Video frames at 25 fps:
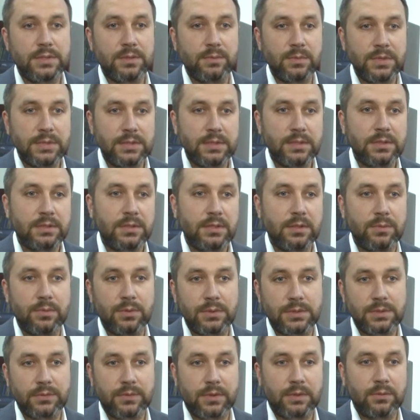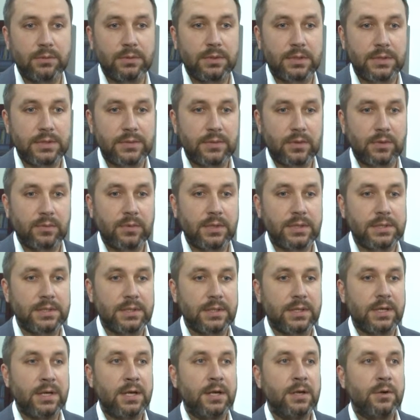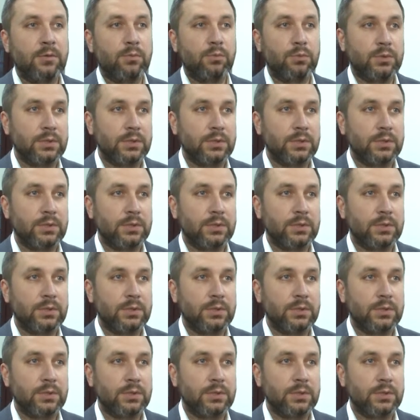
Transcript: заместителя по цифровой трансформации в